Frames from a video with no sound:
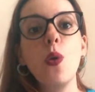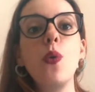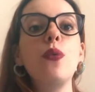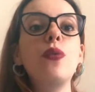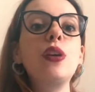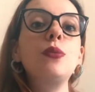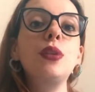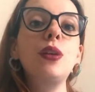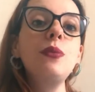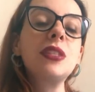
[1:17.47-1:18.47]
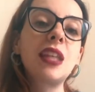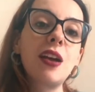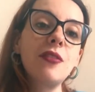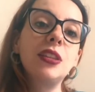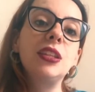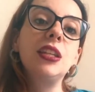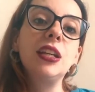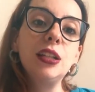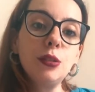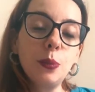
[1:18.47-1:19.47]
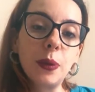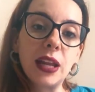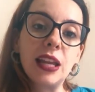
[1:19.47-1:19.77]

o governo não estava dando para